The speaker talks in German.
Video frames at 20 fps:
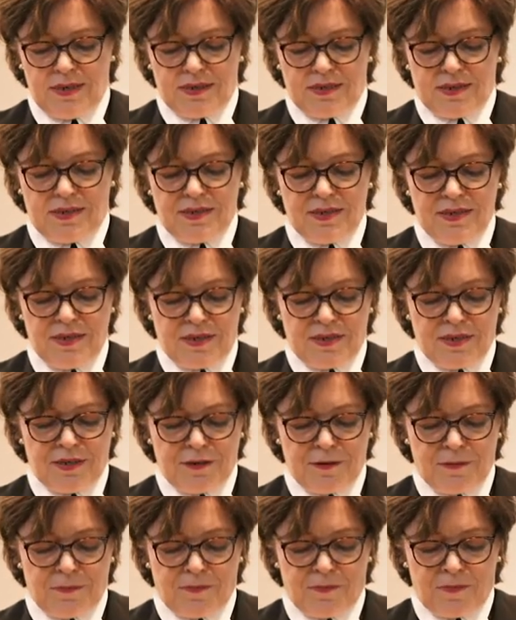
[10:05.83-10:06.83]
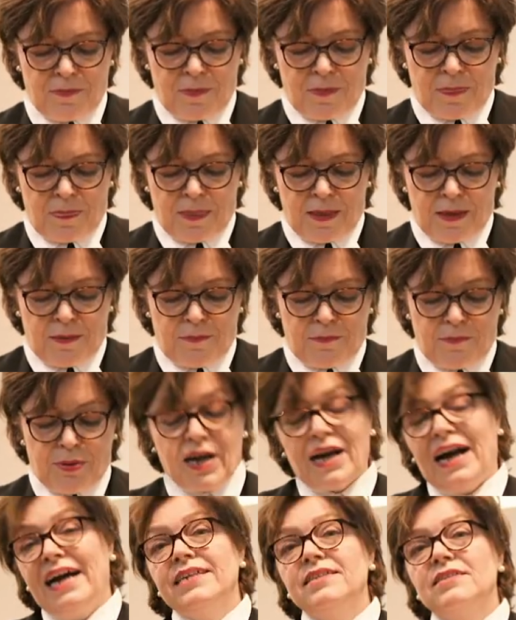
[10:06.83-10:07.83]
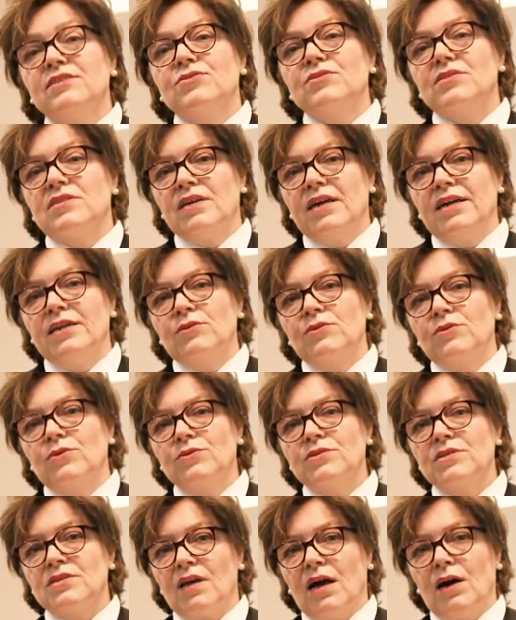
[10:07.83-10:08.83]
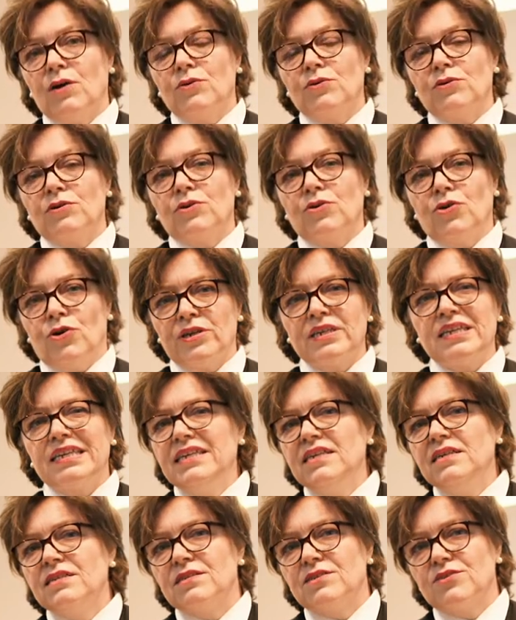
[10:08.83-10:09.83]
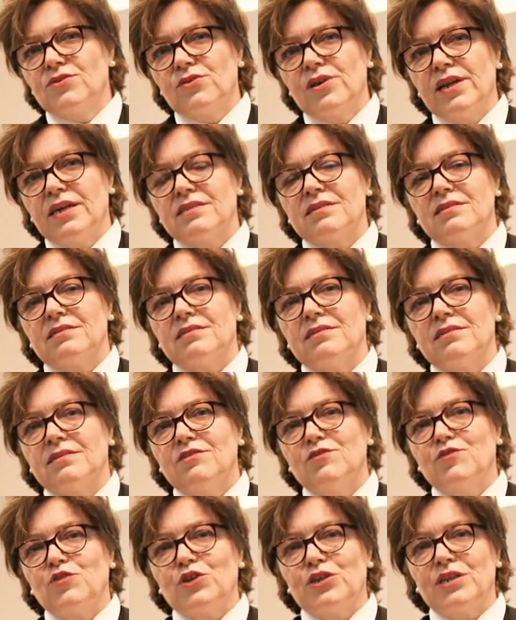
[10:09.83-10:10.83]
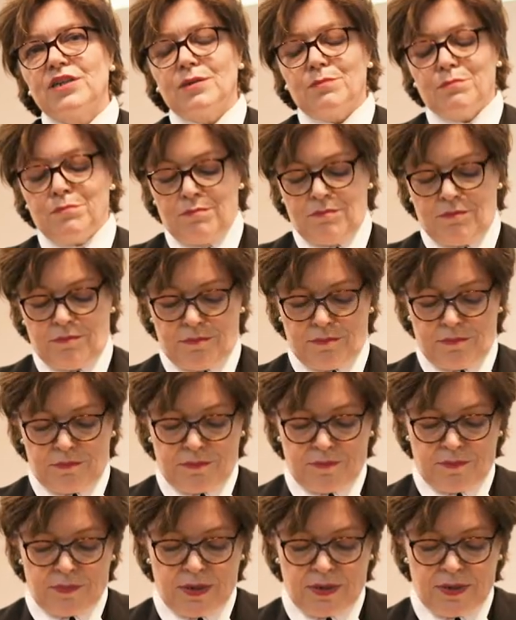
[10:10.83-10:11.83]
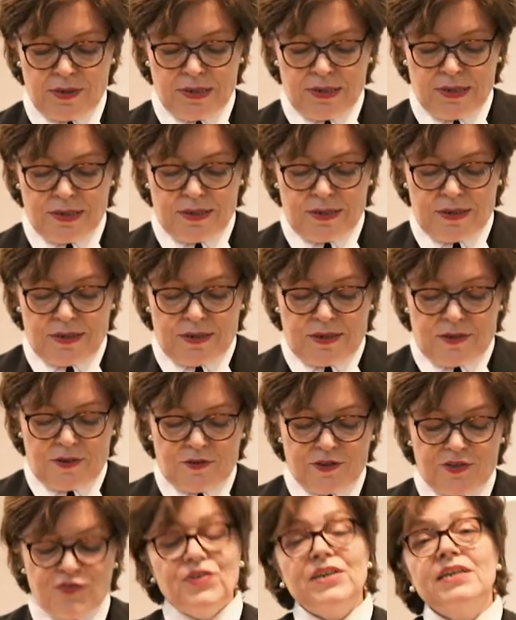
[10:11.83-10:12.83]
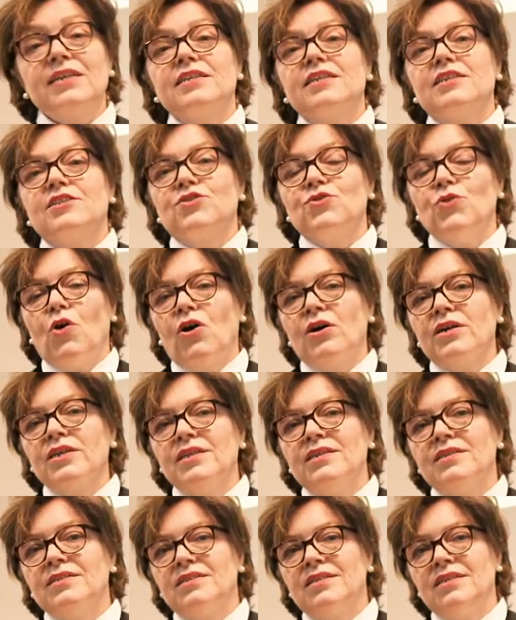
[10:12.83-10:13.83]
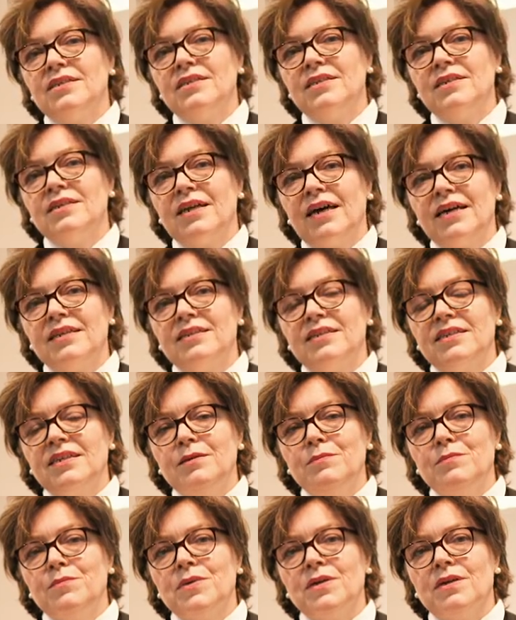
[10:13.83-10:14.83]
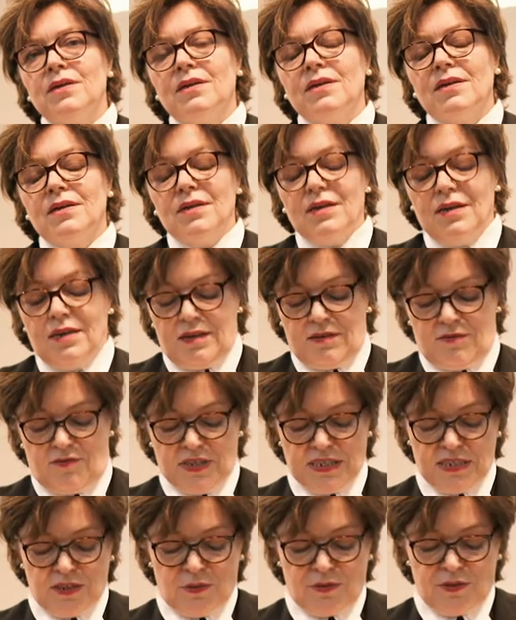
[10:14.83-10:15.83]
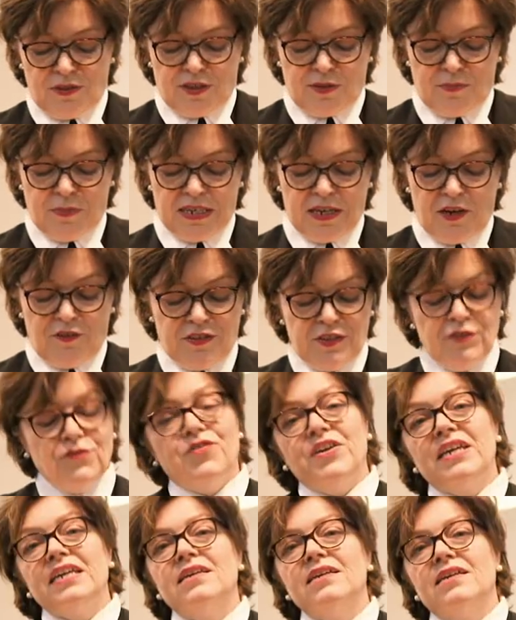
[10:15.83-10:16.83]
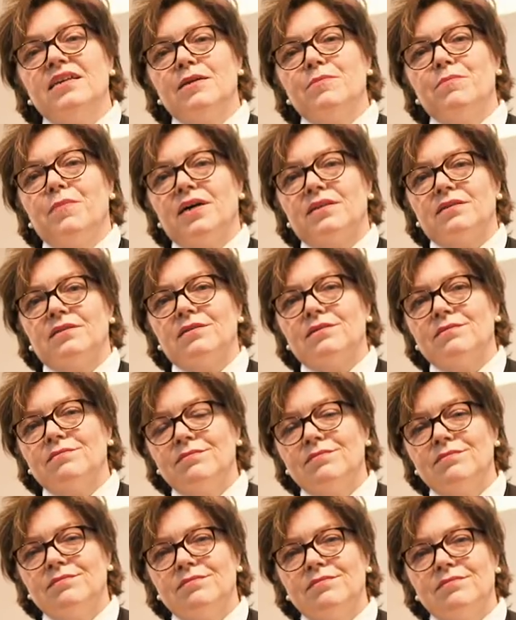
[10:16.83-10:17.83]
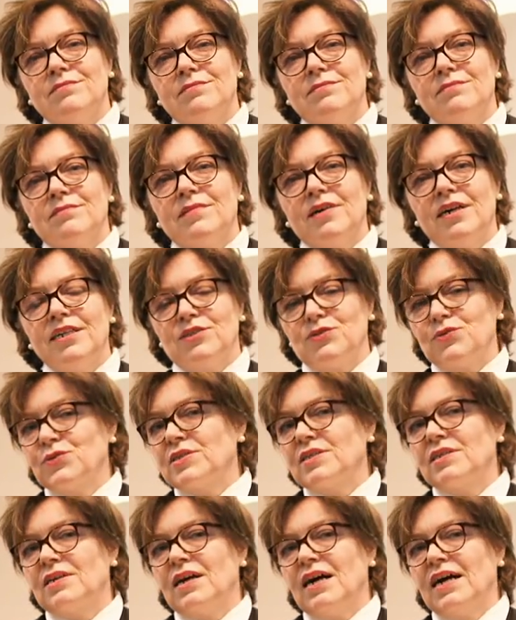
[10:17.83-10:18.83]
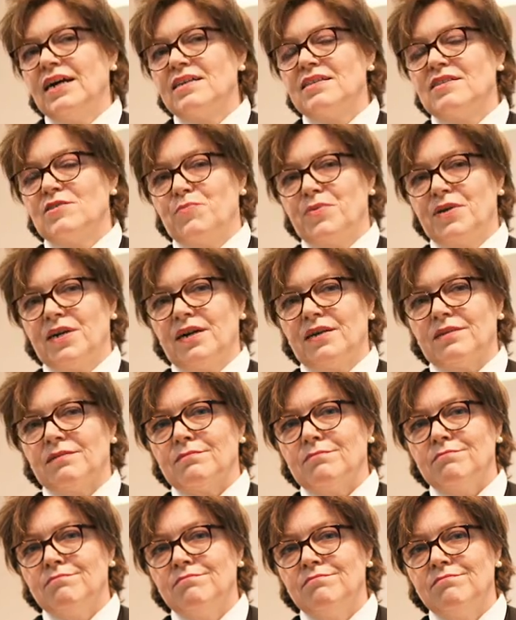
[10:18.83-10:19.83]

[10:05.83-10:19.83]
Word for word: Das hieße bereit zu sein, uns auch korrigieren zu lassen von ihm, uns wirklich zu orientieren an dem, was er uns mit auf den Weg gegeben hat, als unsere Reise begann.